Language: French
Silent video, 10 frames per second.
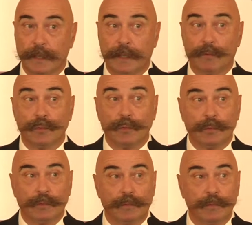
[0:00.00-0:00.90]
qui en
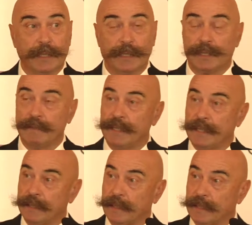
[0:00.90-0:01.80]
d'autres contextes avait
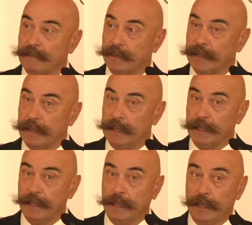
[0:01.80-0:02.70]
certains
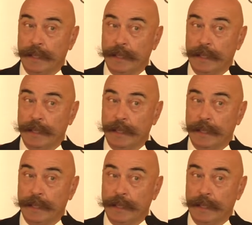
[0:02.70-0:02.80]
avantages,